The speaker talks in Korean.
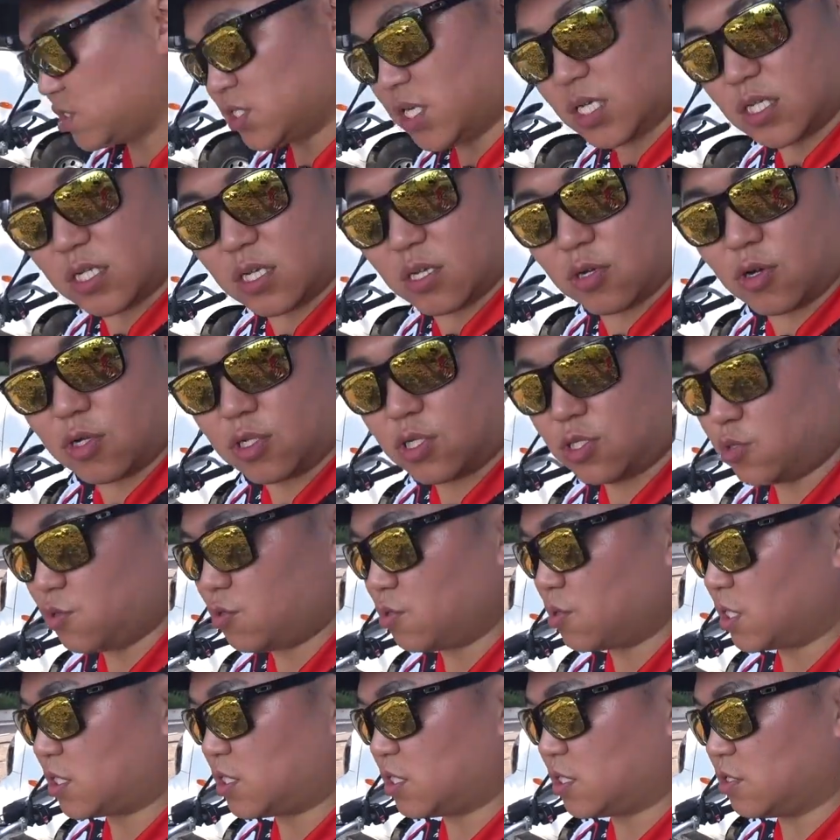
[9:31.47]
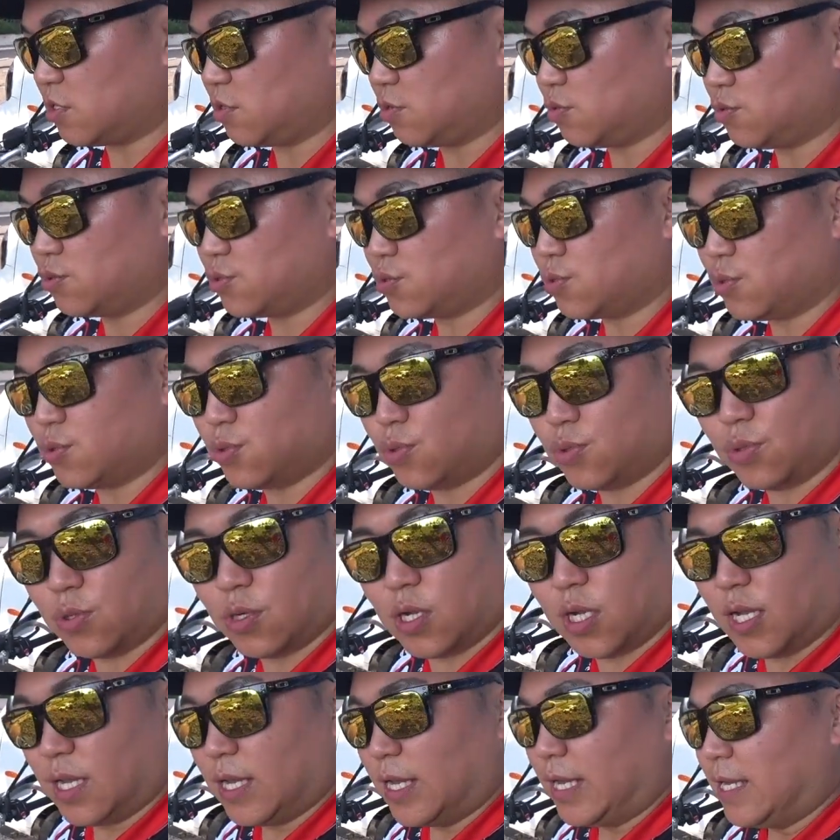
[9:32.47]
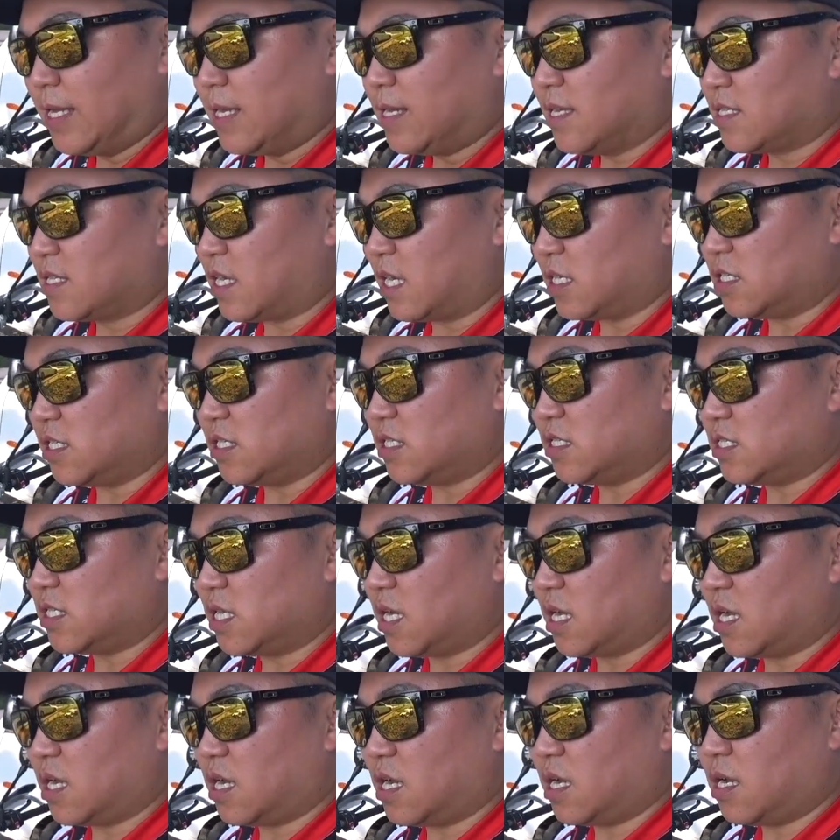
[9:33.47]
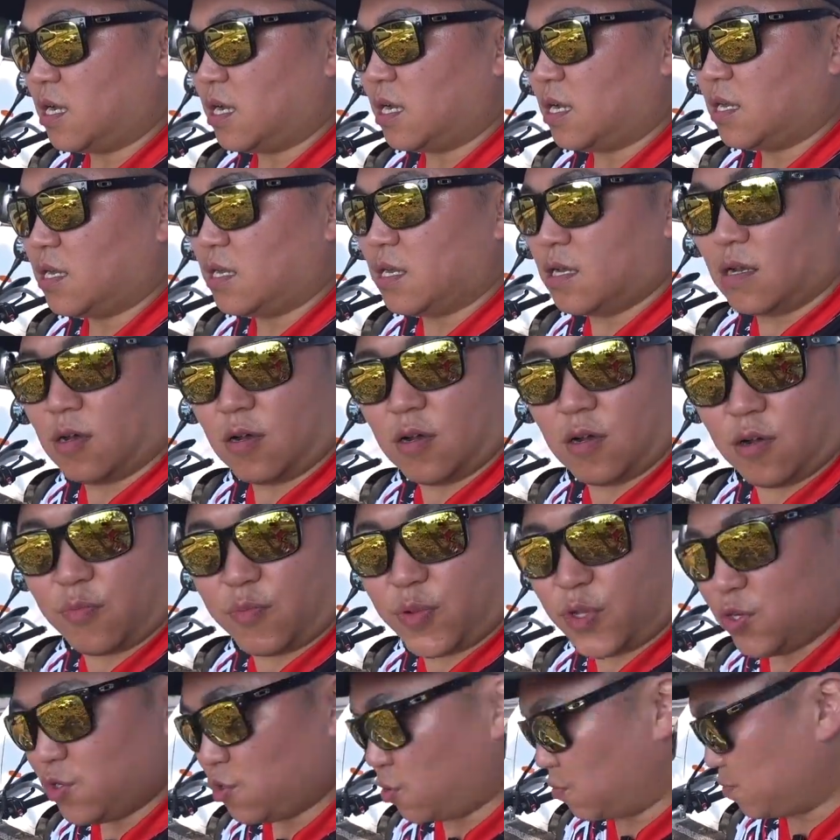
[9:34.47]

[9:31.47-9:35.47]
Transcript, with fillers: 트랙션 컨트롤 같은 경우도 사실상 어, 필요